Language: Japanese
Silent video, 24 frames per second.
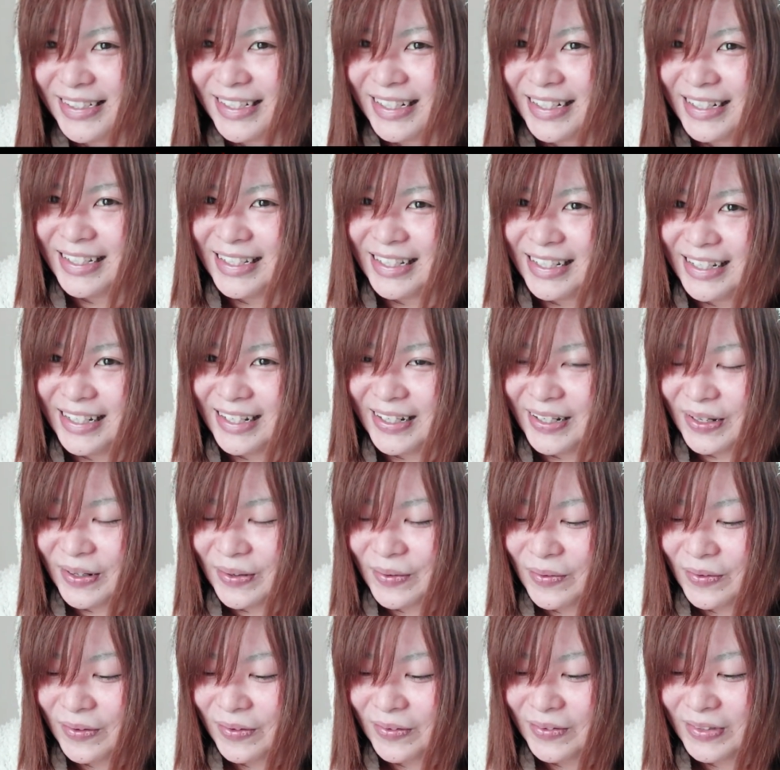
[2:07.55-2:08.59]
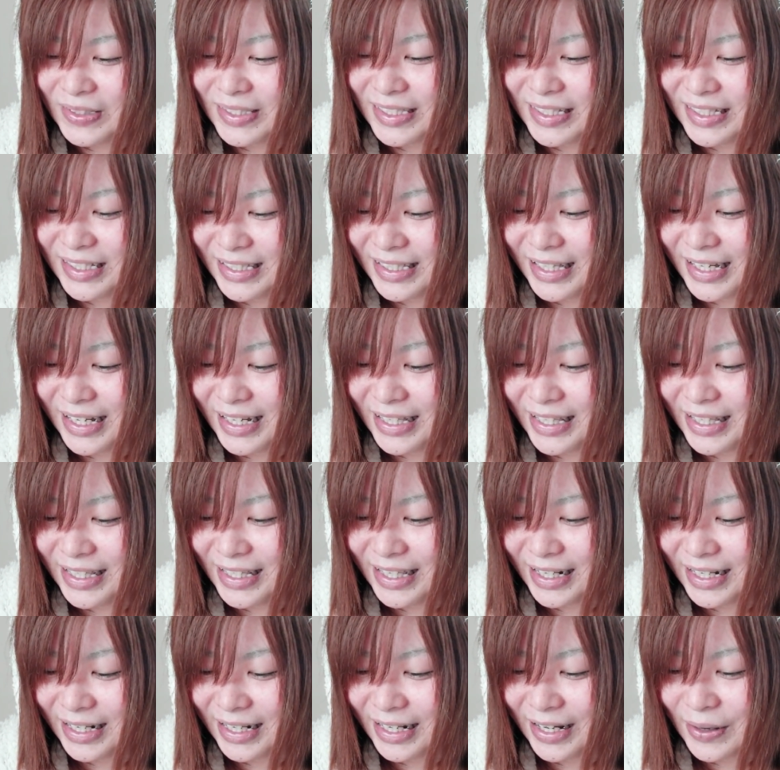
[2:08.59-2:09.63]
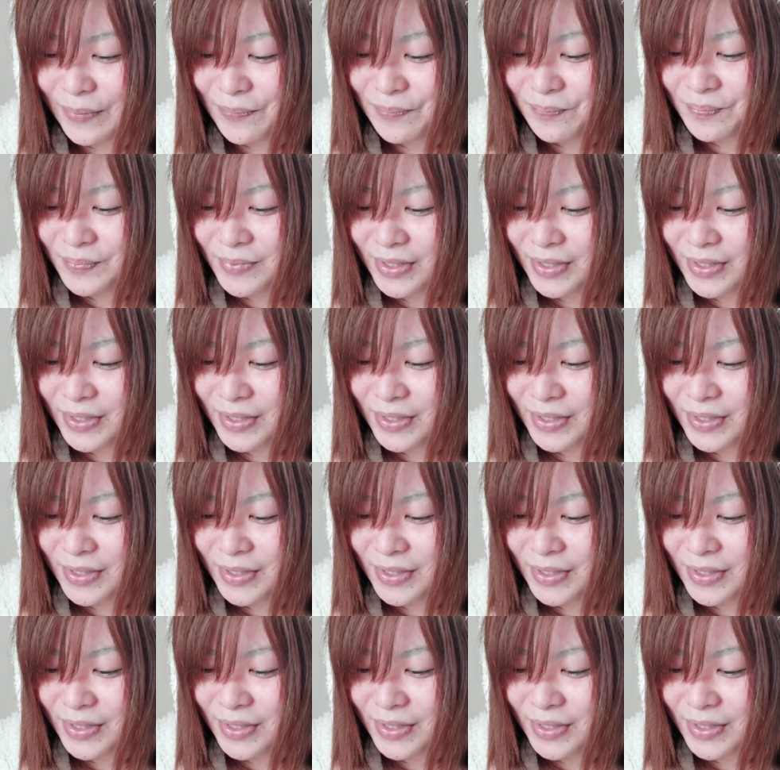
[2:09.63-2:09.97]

さっきこのツイッターでなんか